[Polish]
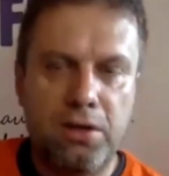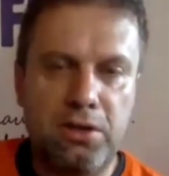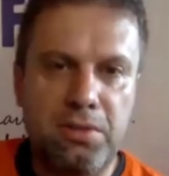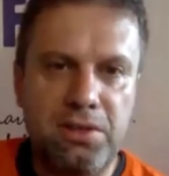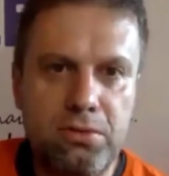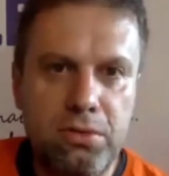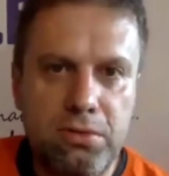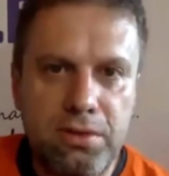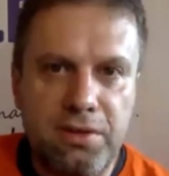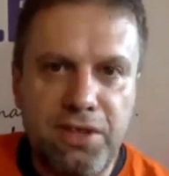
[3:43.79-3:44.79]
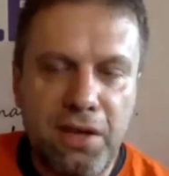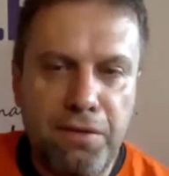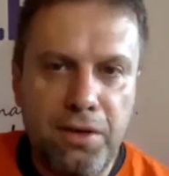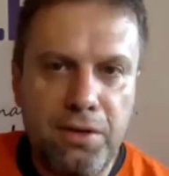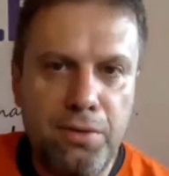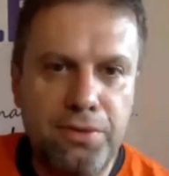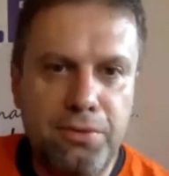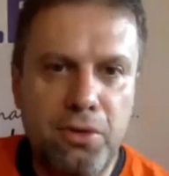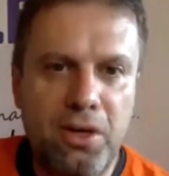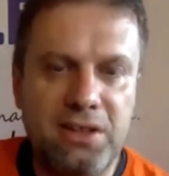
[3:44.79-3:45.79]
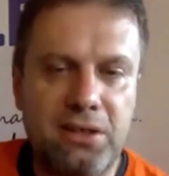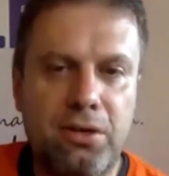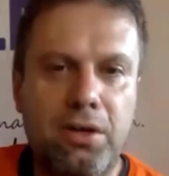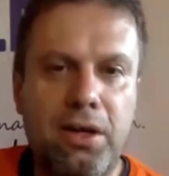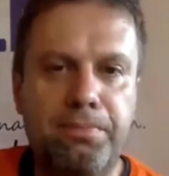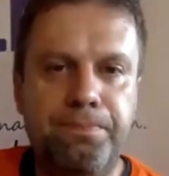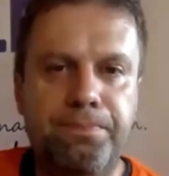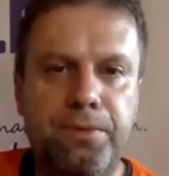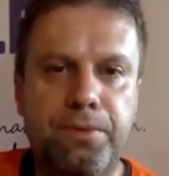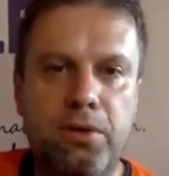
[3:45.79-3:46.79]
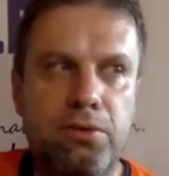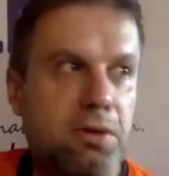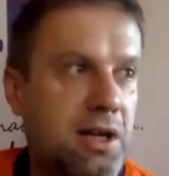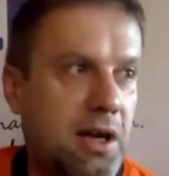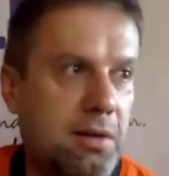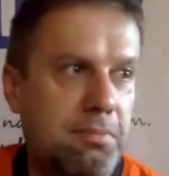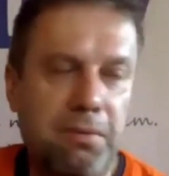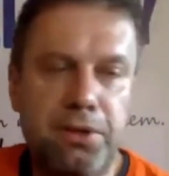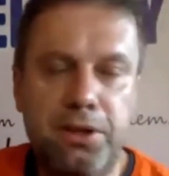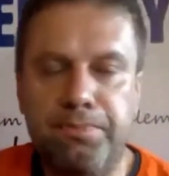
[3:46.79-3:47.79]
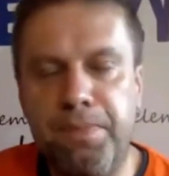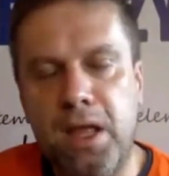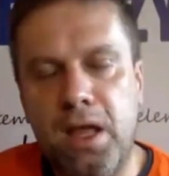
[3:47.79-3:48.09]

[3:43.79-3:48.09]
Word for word: Natomiast no, w tej chwili głównym organizatorem Kodwika mamy